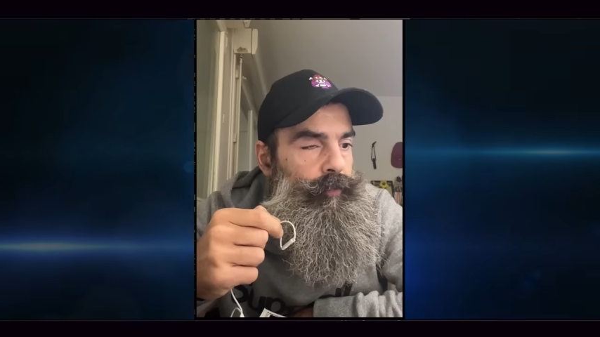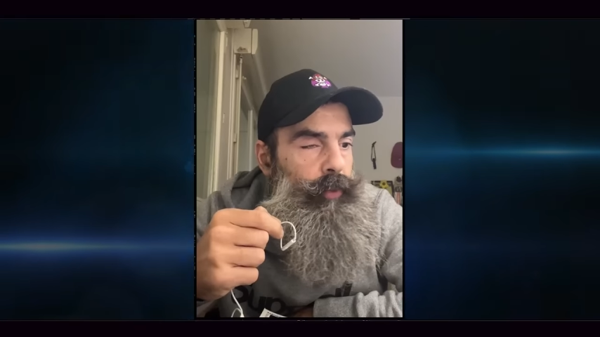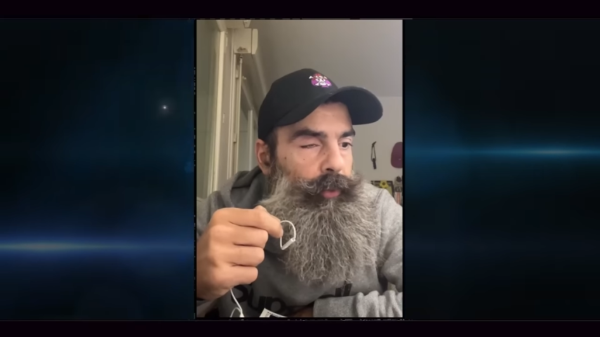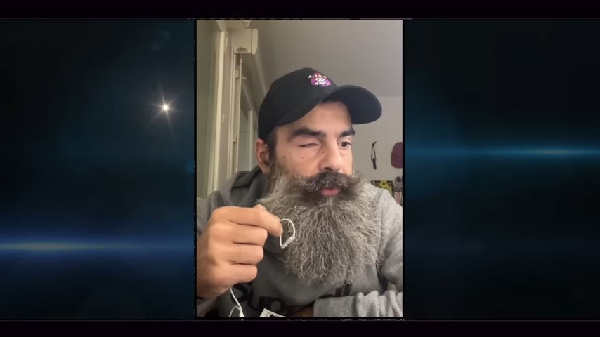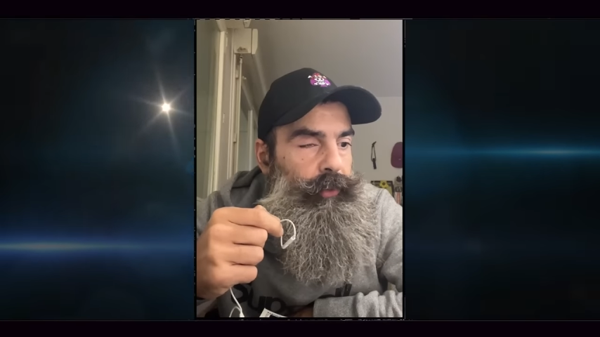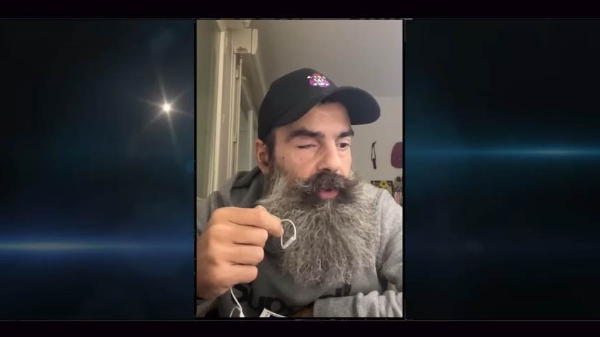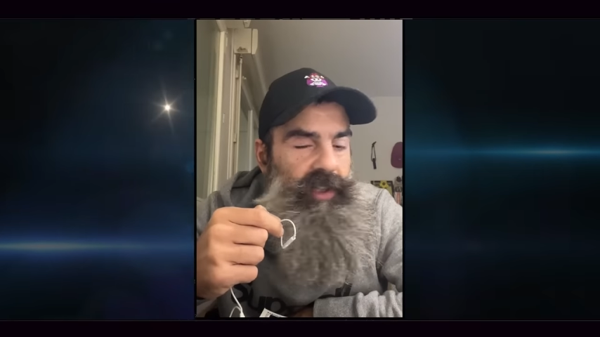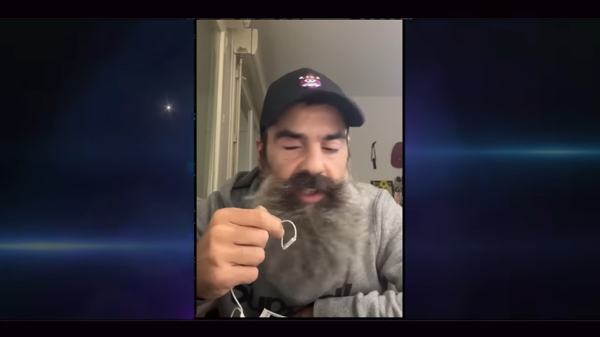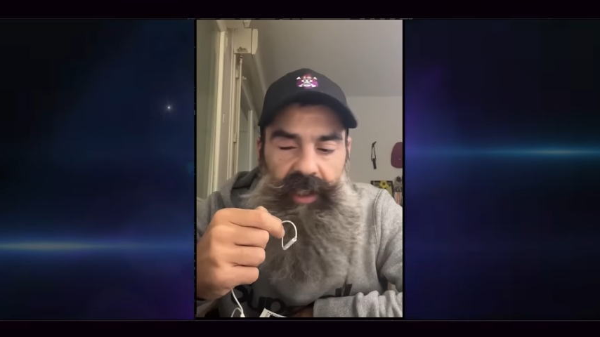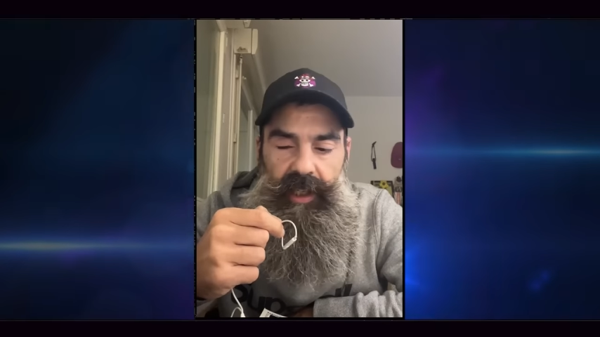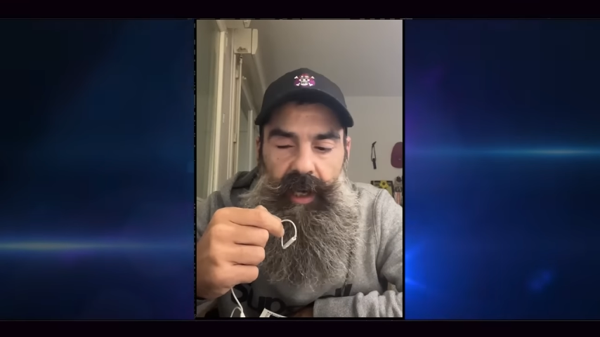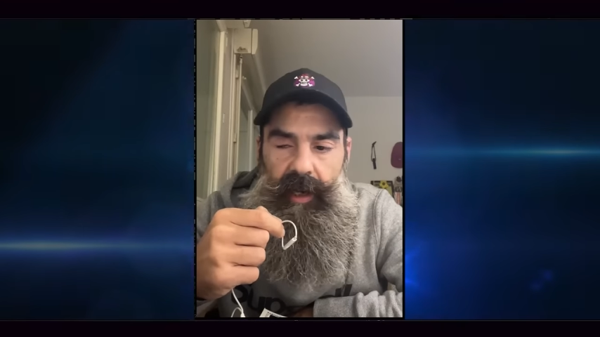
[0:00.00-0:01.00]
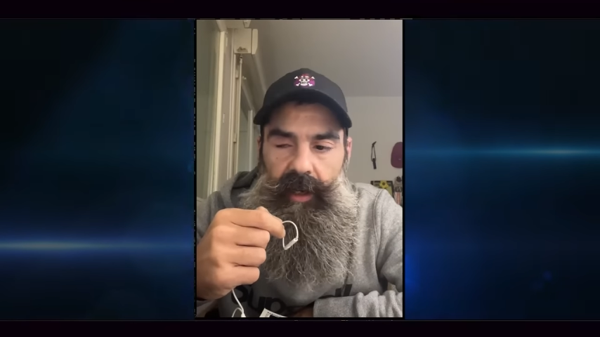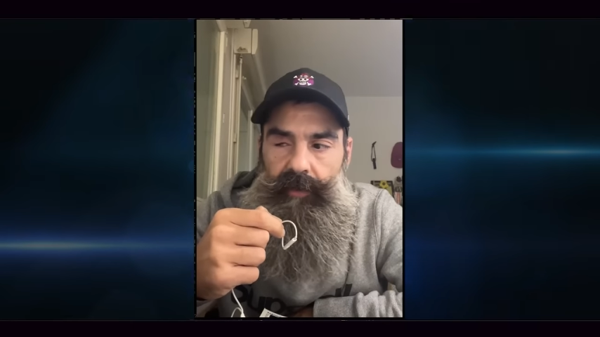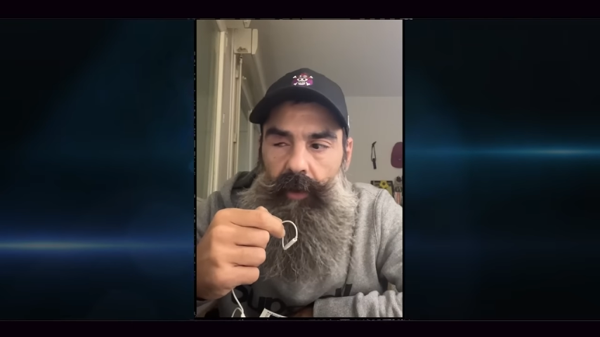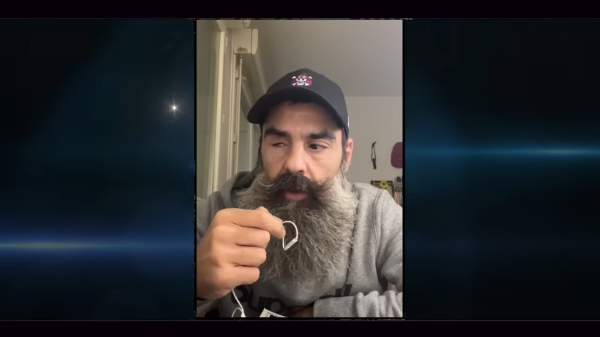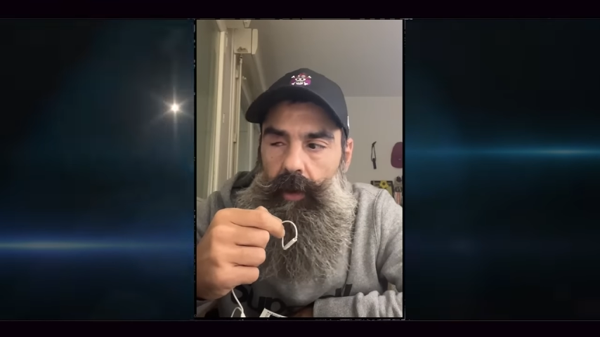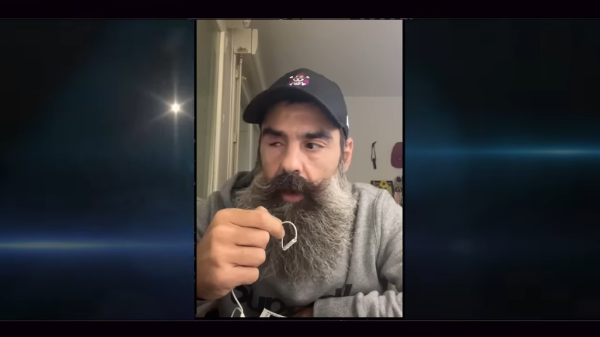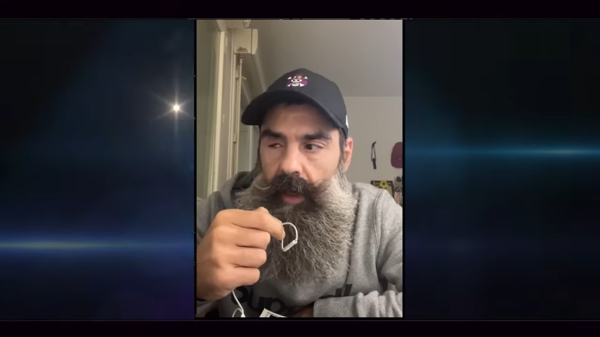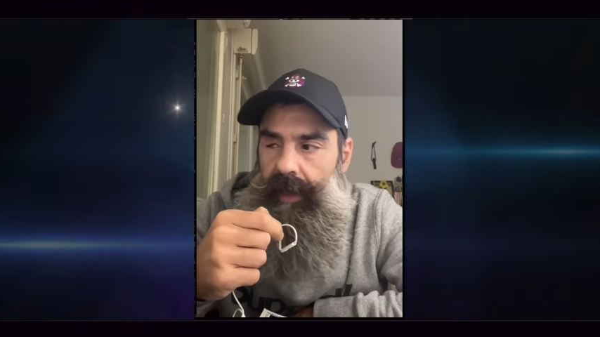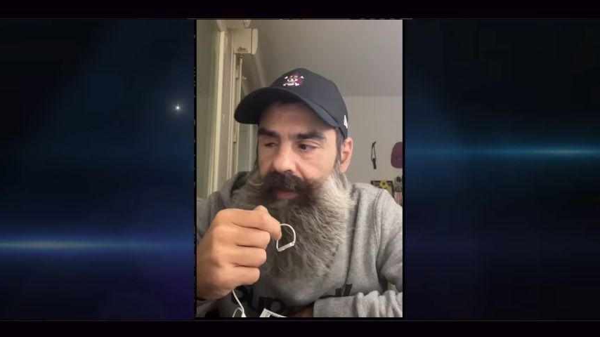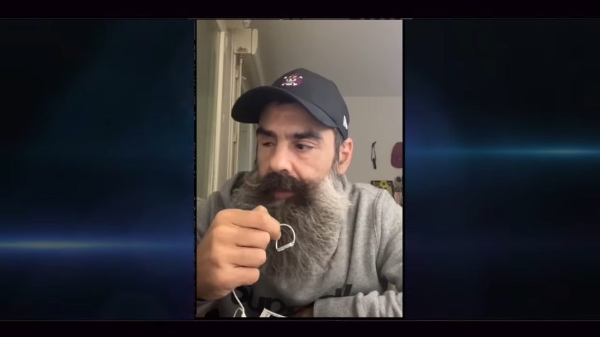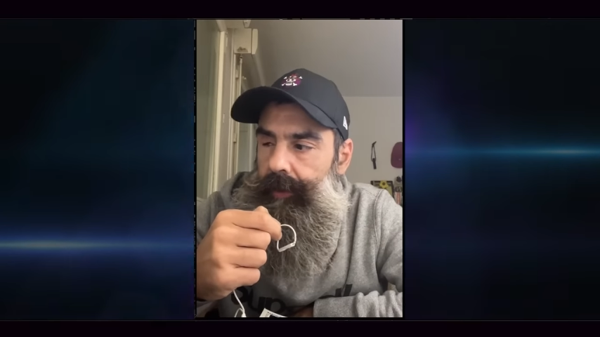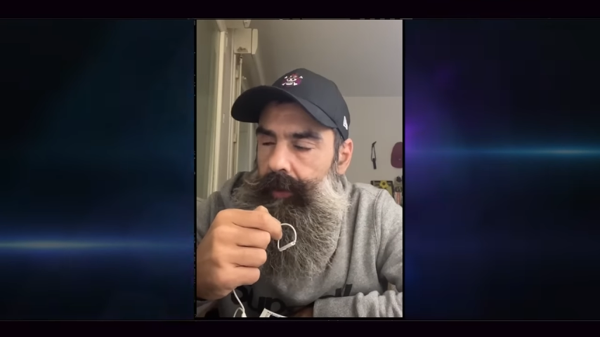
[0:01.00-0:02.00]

pour ceux qui arrivent encore à être